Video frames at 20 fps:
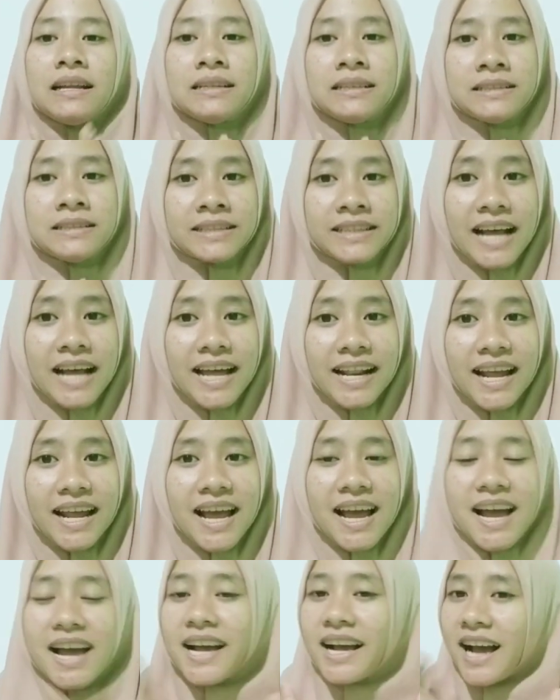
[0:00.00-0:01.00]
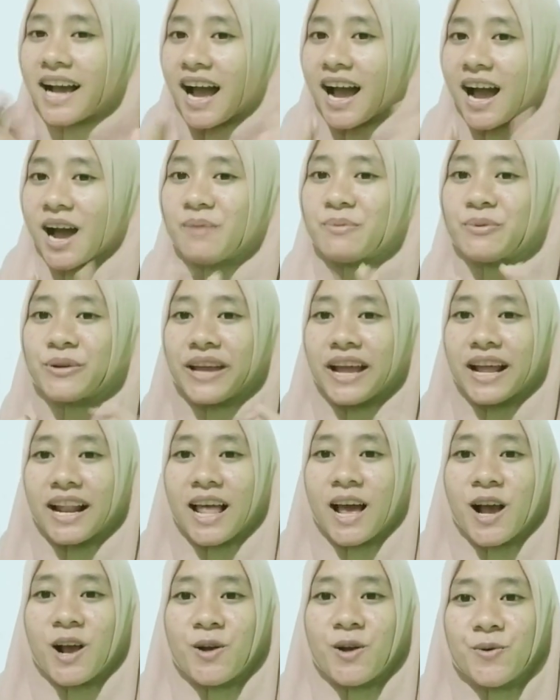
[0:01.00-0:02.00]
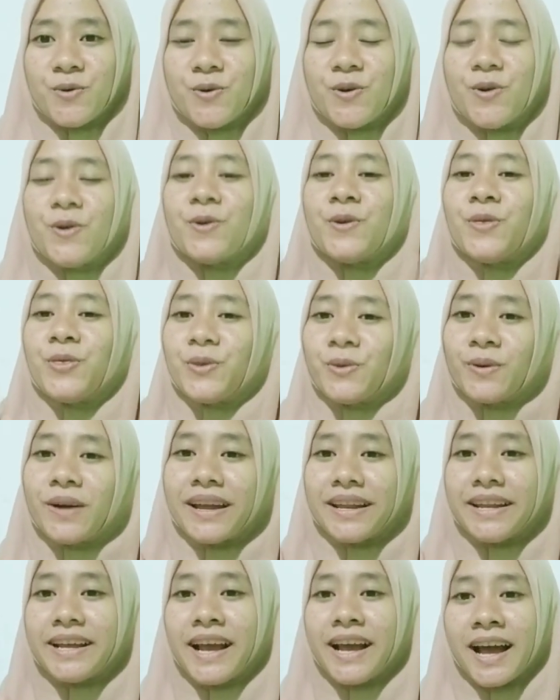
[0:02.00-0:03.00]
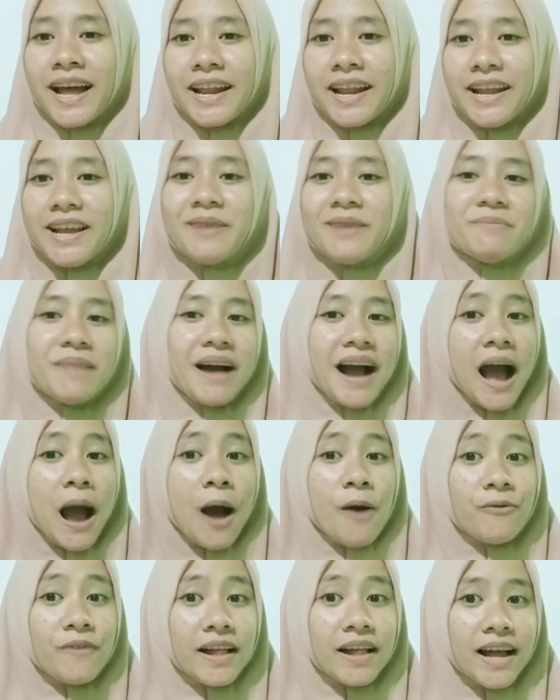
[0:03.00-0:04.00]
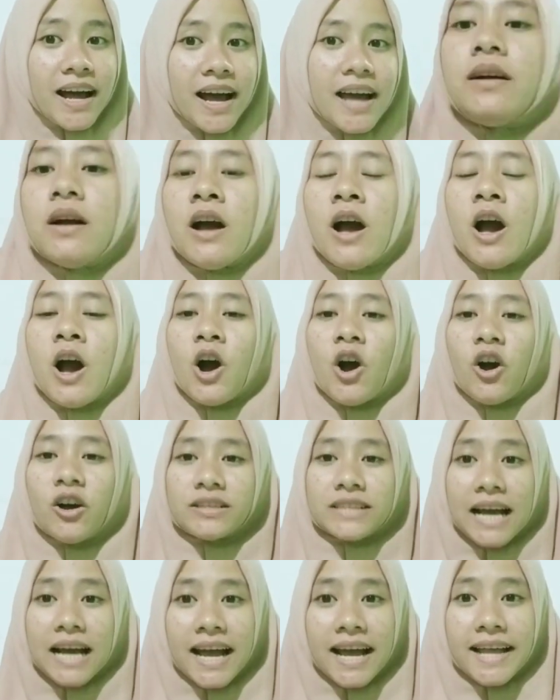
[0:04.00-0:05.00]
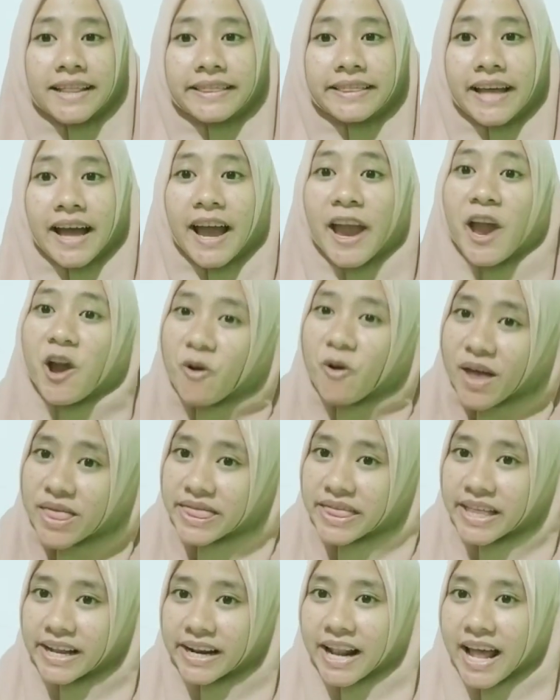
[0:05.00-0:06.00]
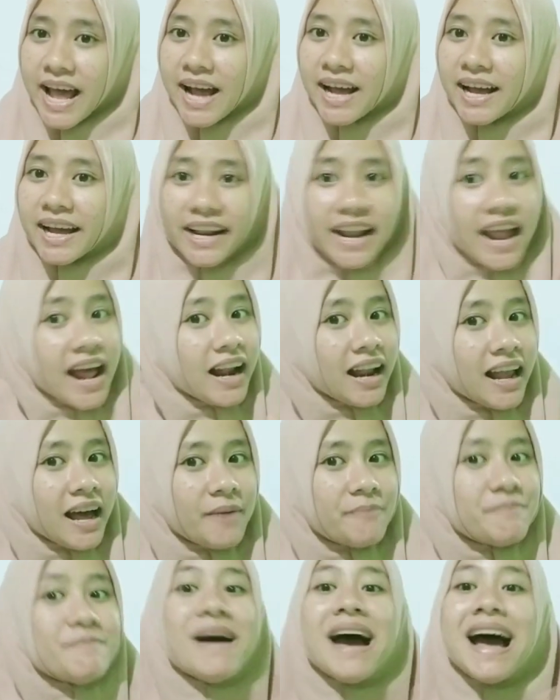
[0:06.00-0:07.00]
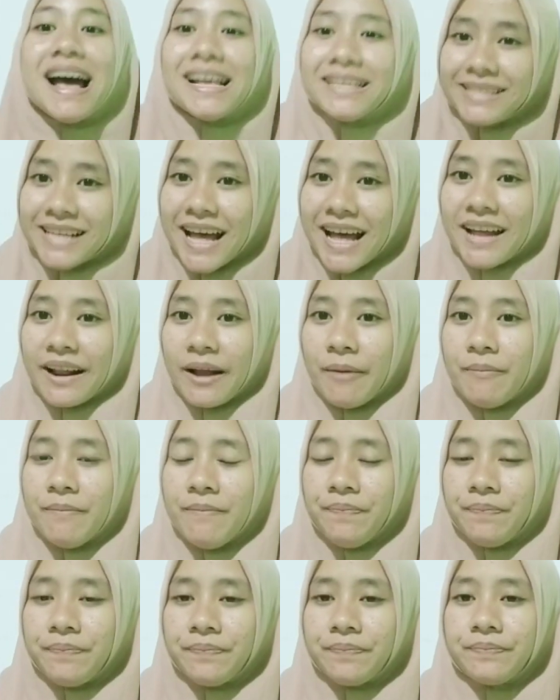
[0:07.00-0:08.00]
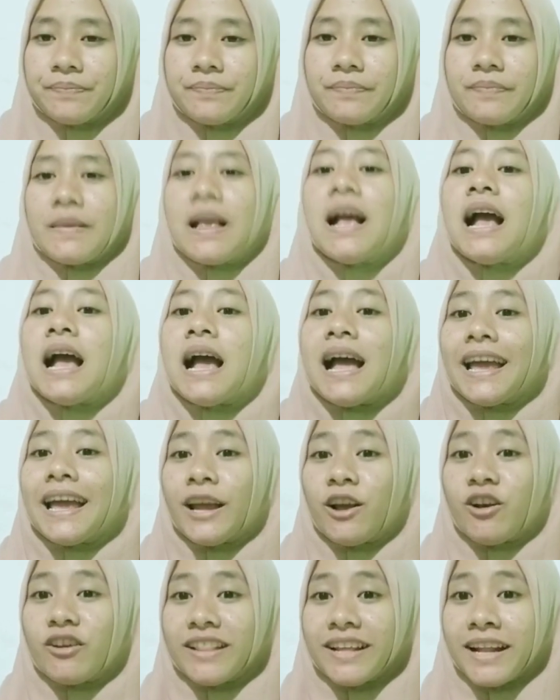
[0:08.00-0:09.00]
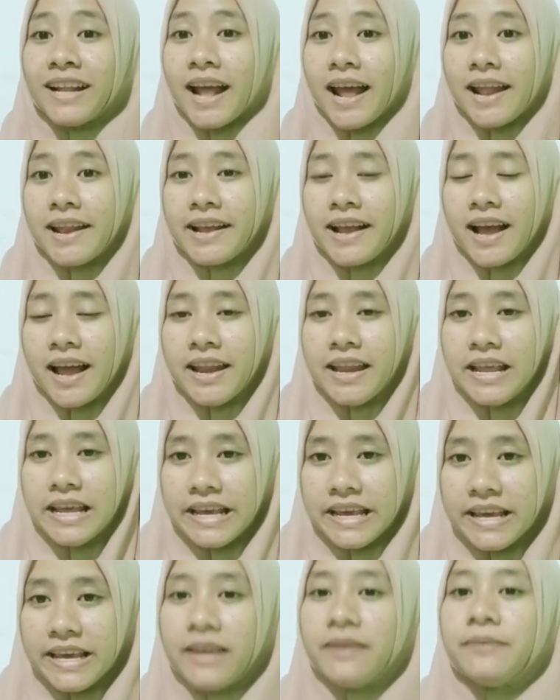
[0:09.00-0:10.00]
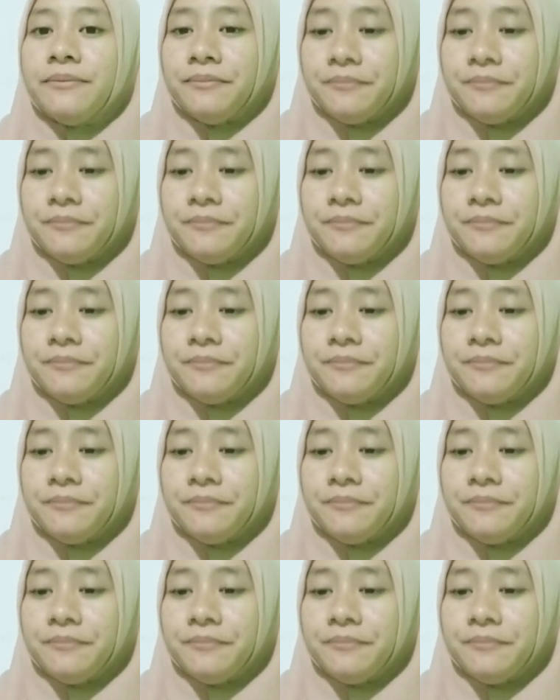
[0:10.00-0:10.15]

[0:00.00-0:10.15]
Sekarang kakak punya lagu untuk adik-adik menghafalkan kosakata hewan ternak ke dalam bahasa Arab. Ikutin ya adik-adik.